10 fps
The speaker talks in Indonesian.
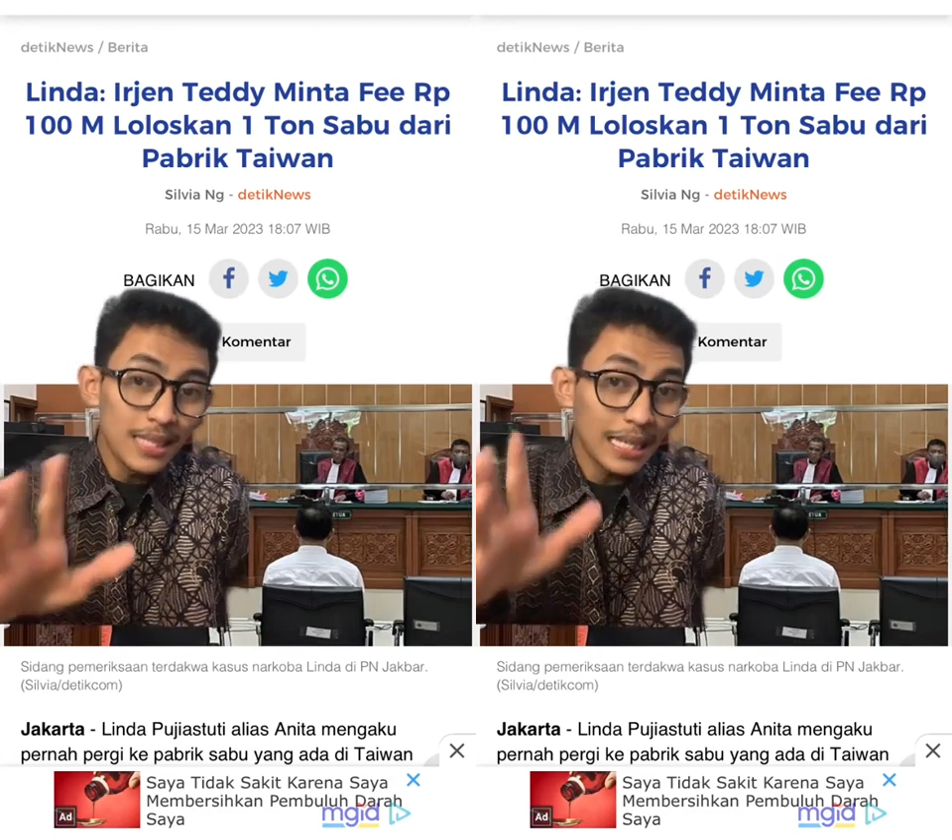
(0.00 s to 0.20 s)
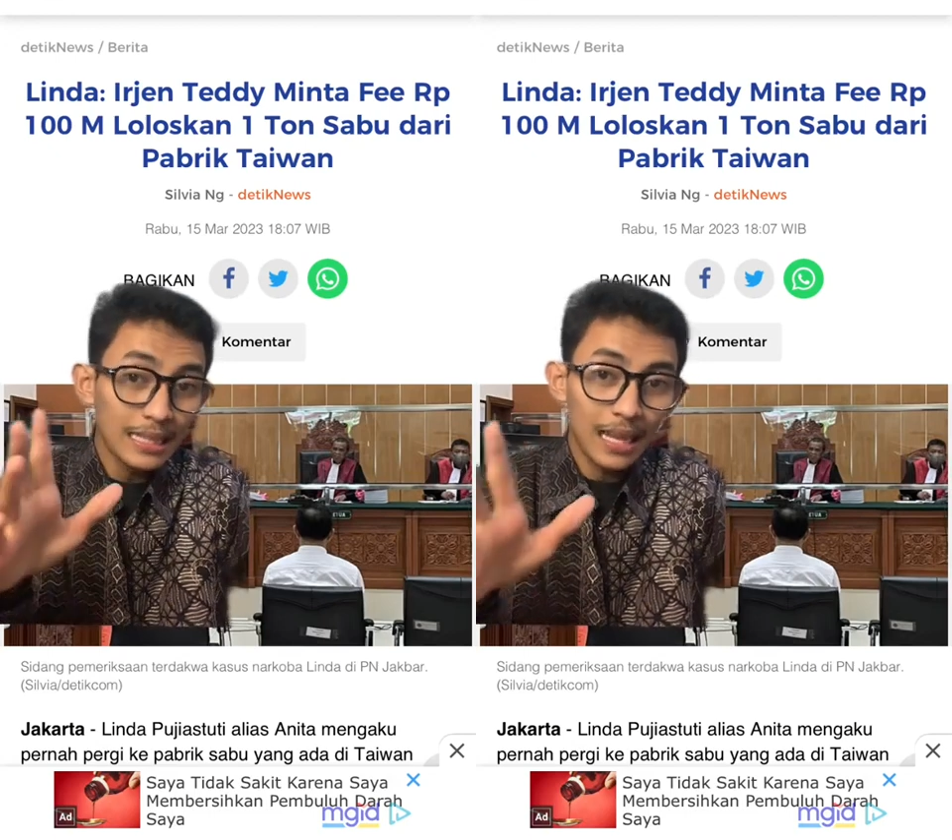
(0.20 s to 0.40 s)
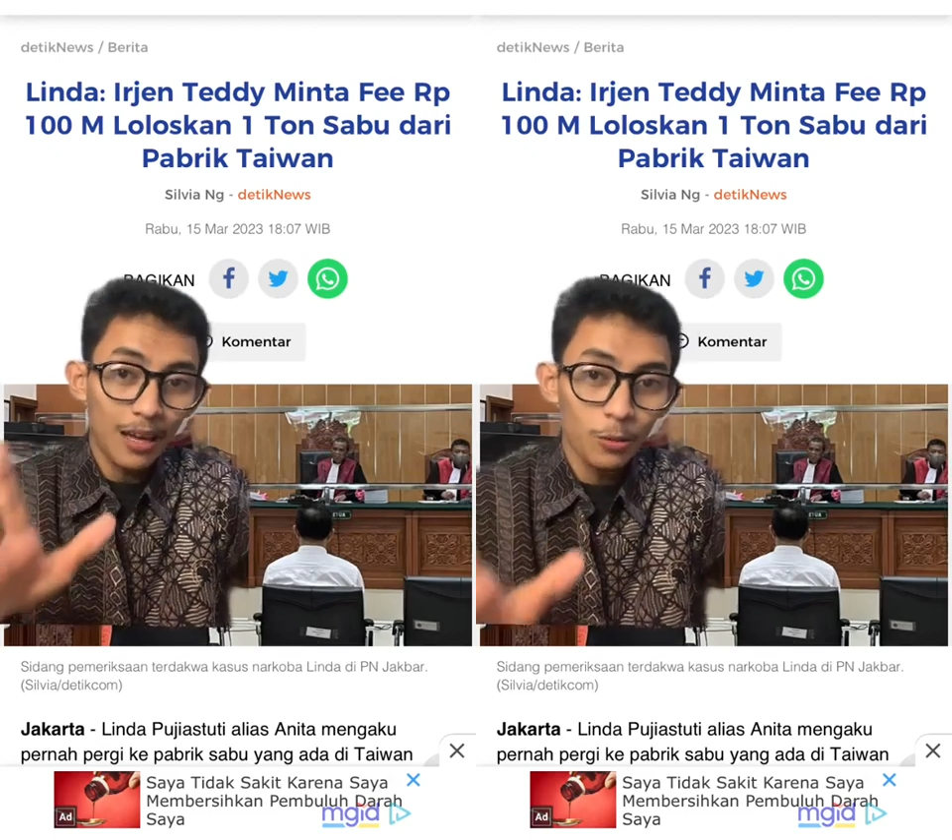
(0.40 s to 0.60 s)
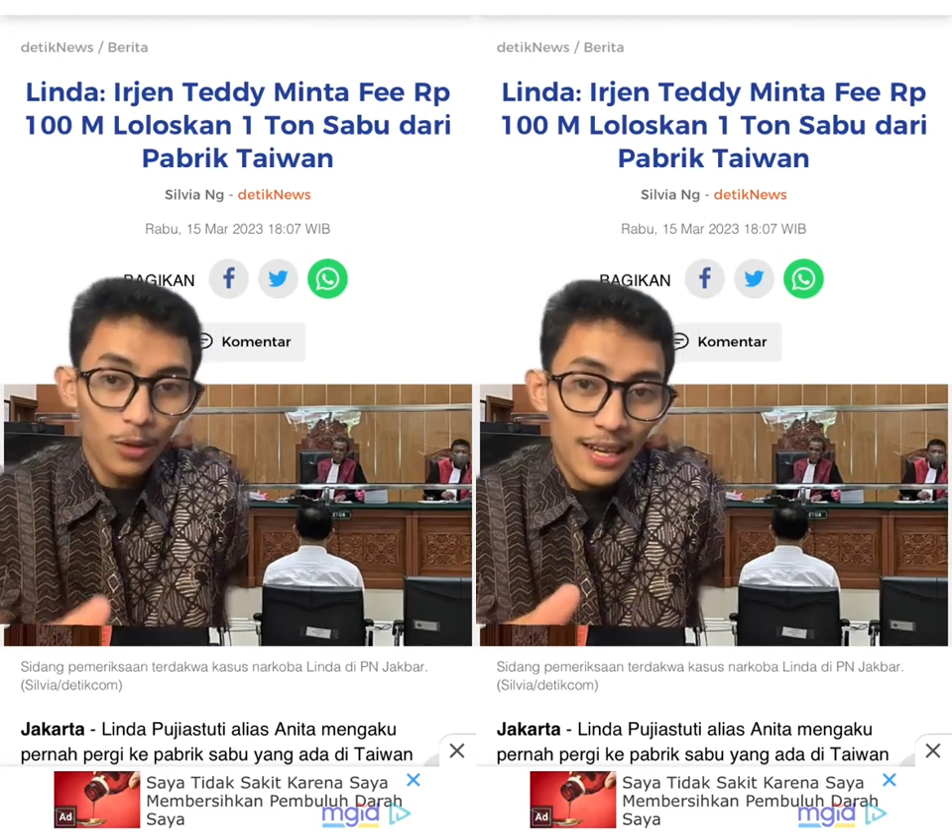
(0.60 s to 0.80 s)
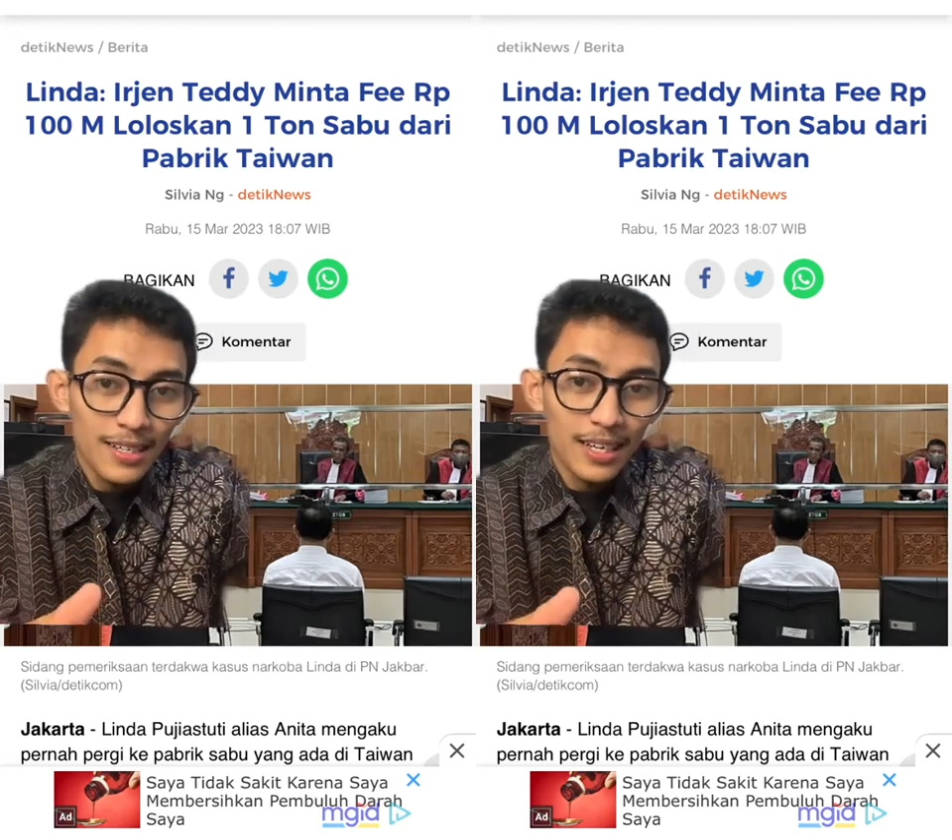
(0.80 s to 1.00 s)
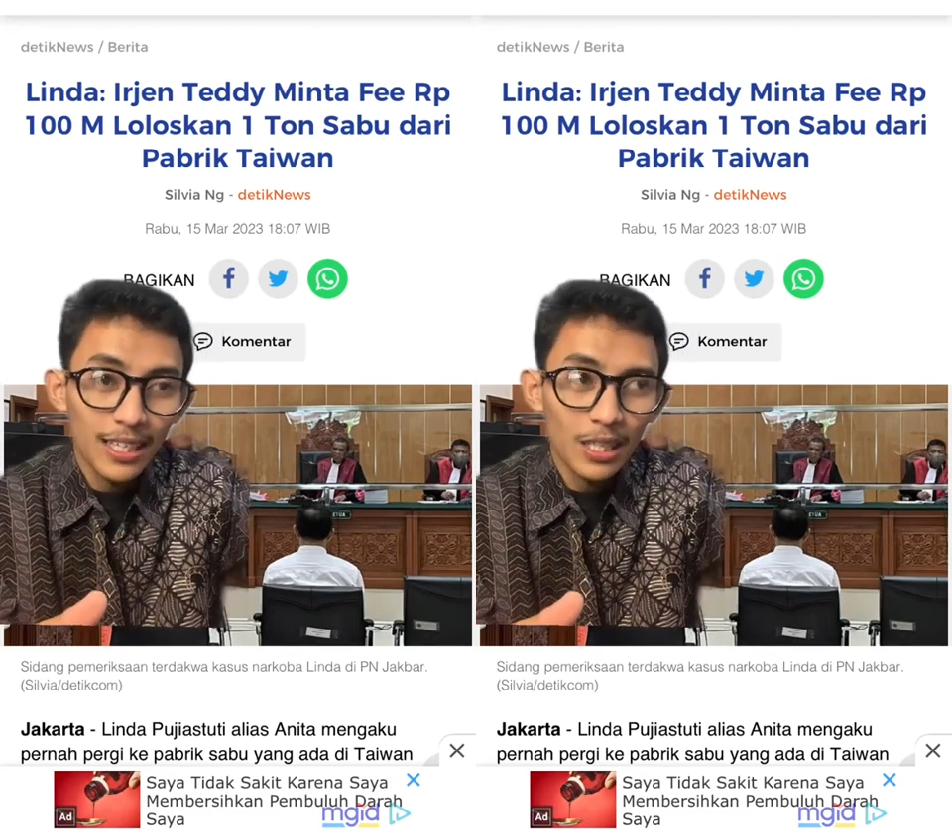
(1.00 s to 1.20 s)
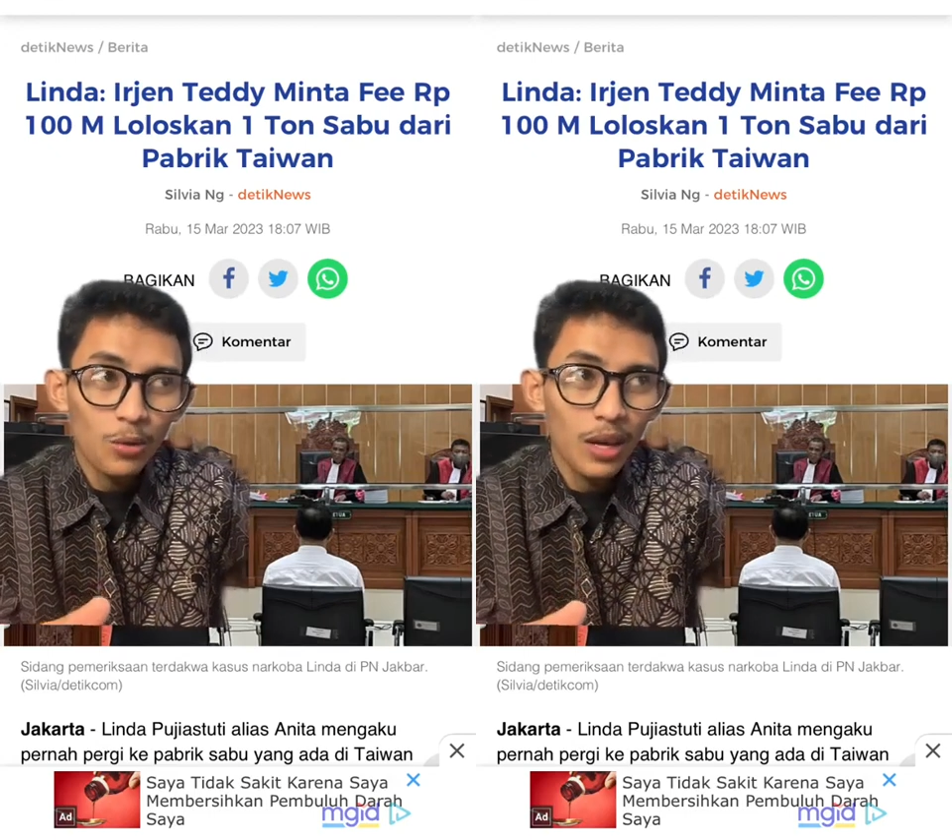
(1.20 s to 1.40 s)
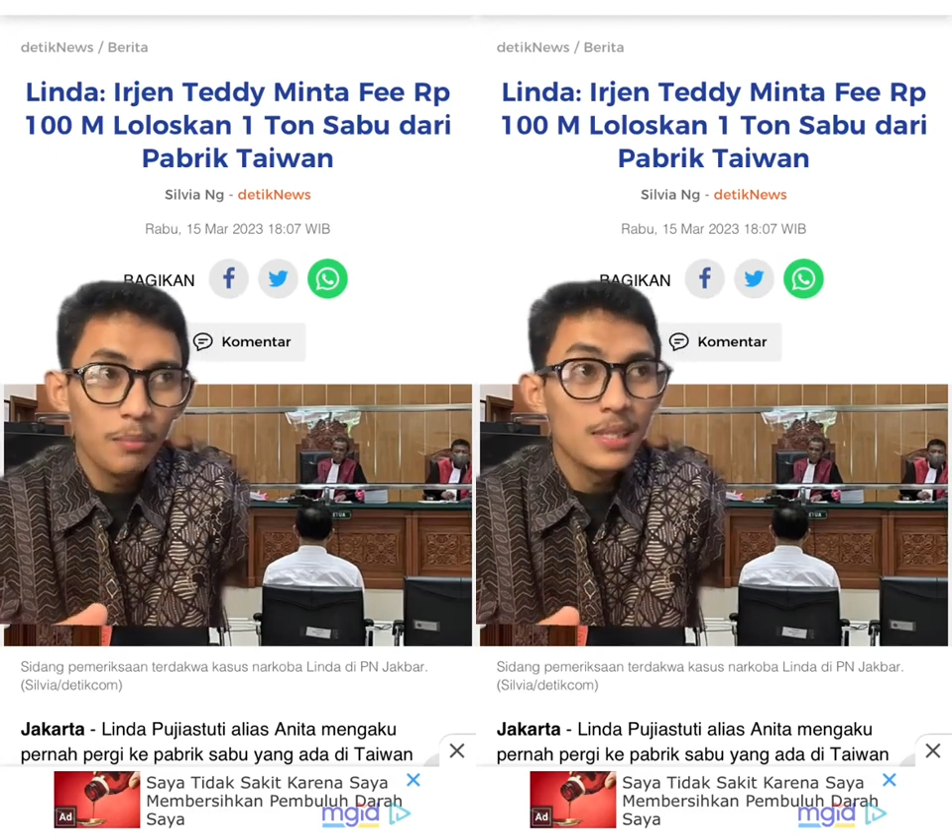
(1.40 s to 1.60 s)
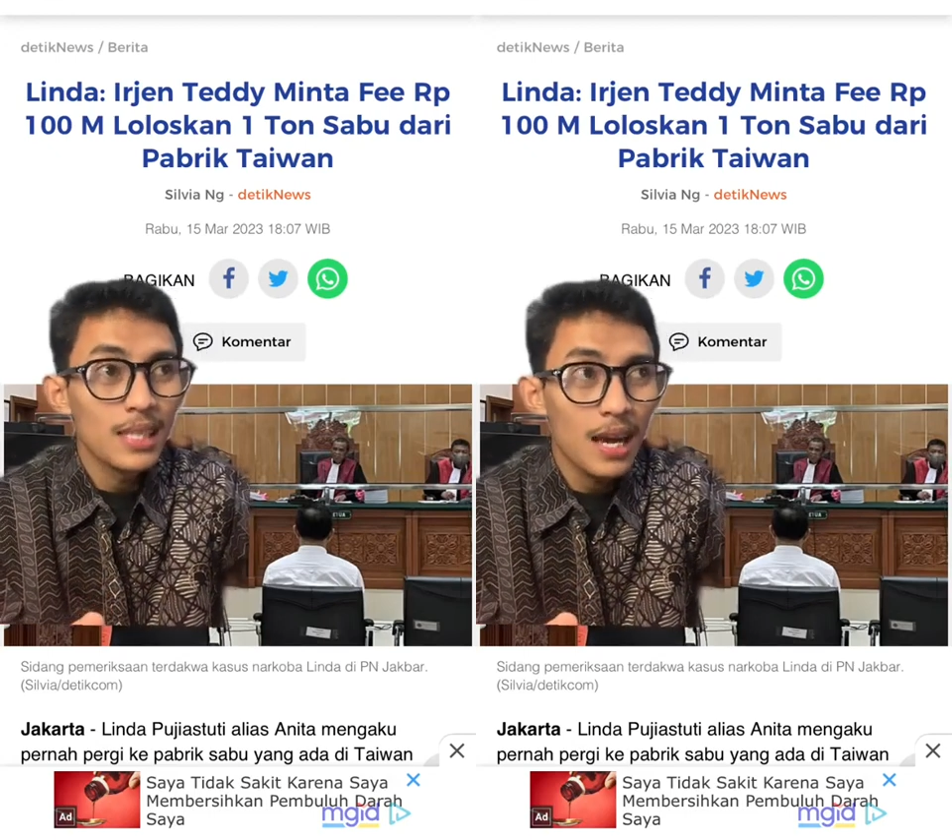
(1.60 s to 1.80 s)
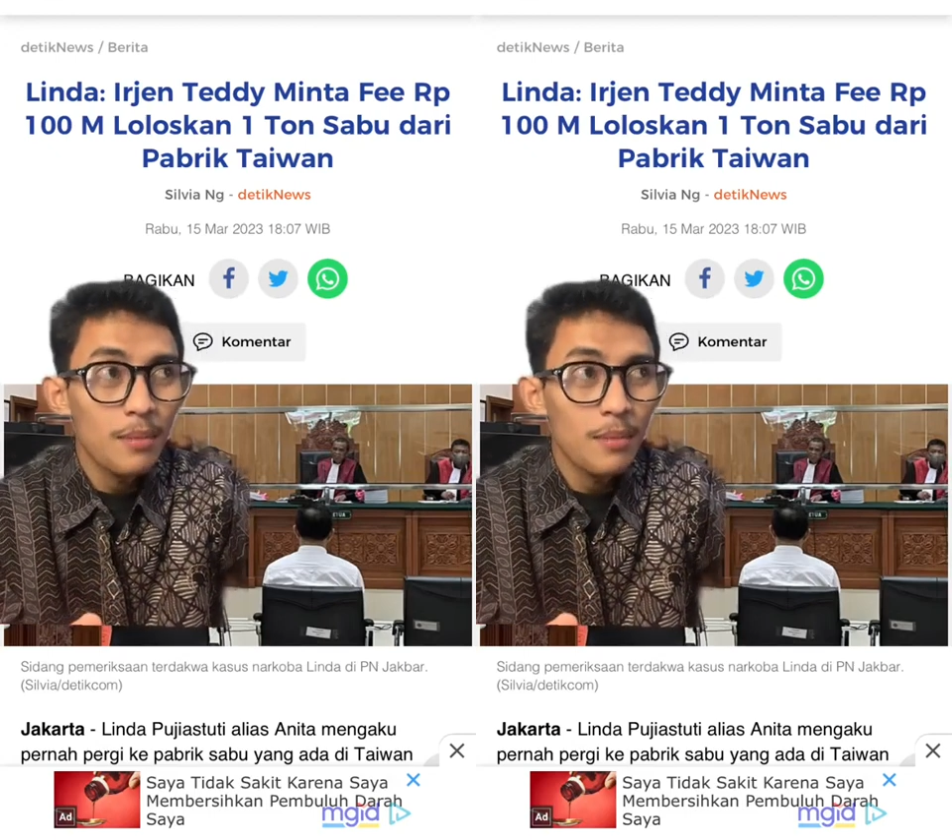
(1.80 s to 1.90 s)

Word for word: bisa kita lakukan atau yang bisa